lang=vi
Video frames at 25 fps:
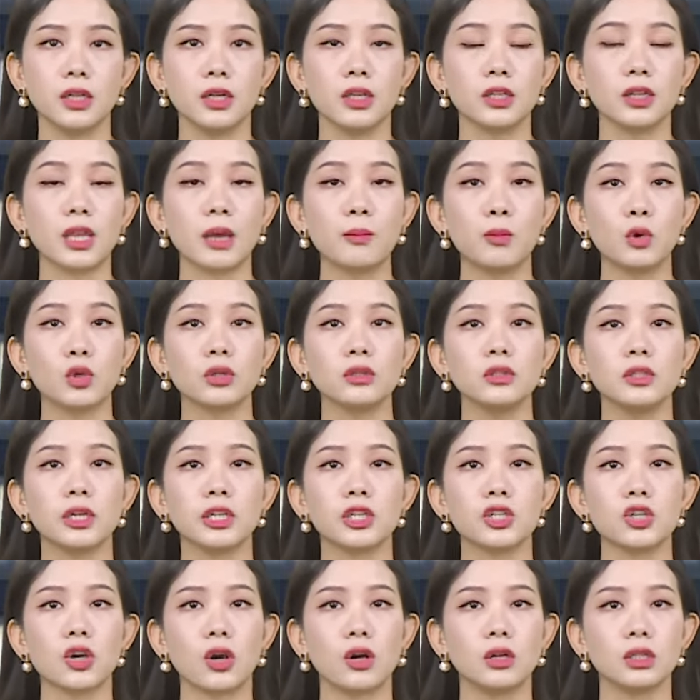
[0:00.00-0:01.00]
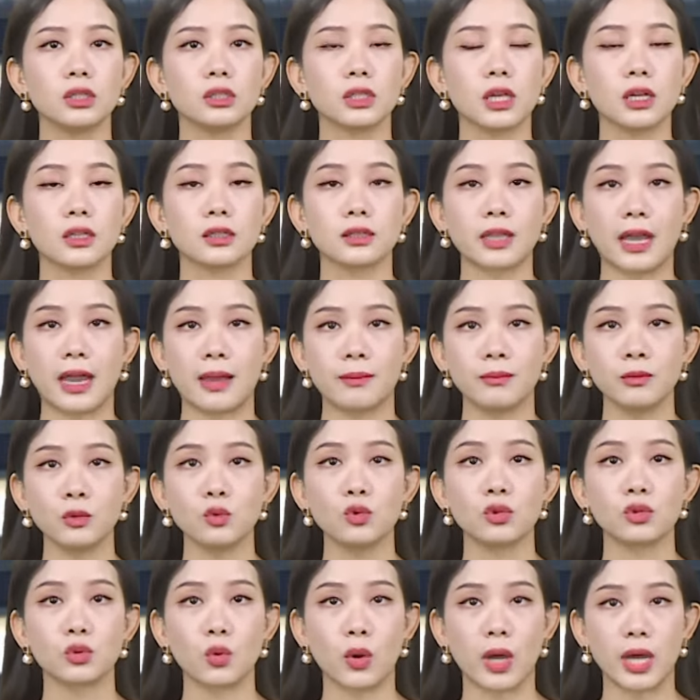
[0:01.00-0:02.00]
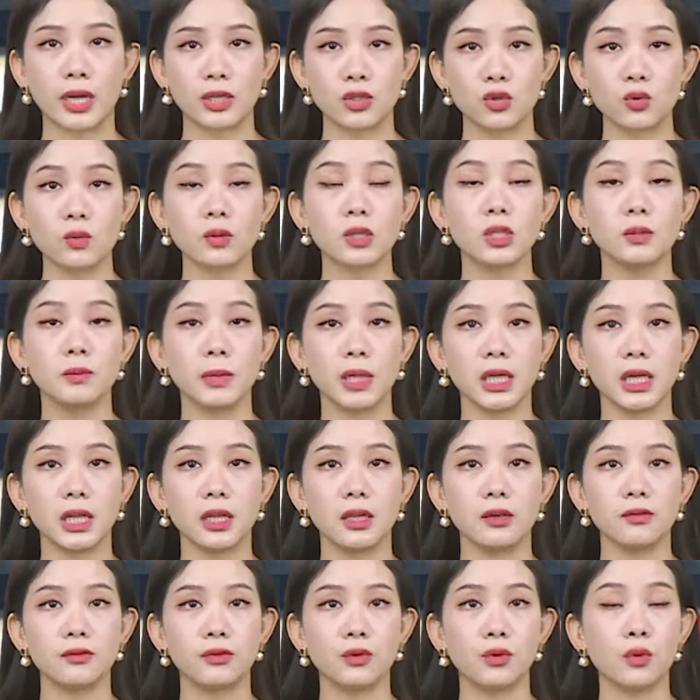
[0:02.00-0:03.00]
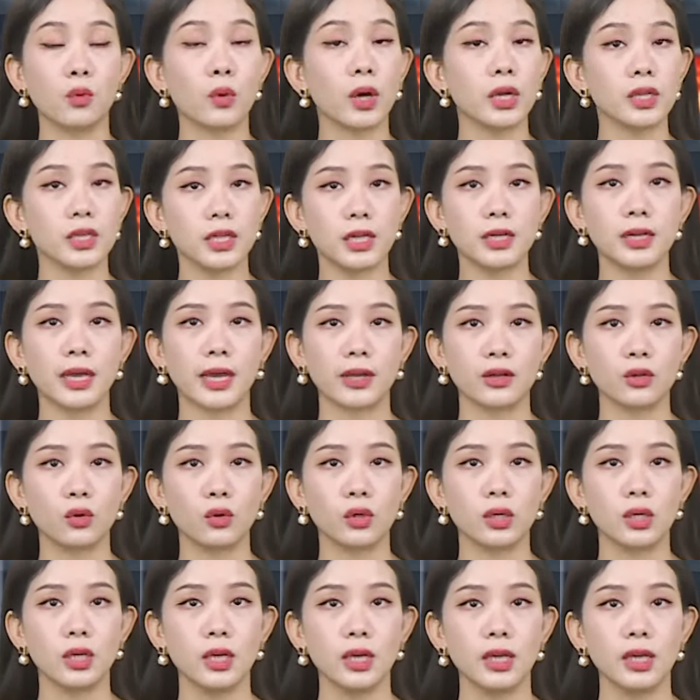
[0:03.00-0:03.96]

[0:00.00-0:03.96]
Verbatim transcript: Theo một người trọ ở tầng 8 của tòa chung cư mini phố Quan Nhân Hà Nội,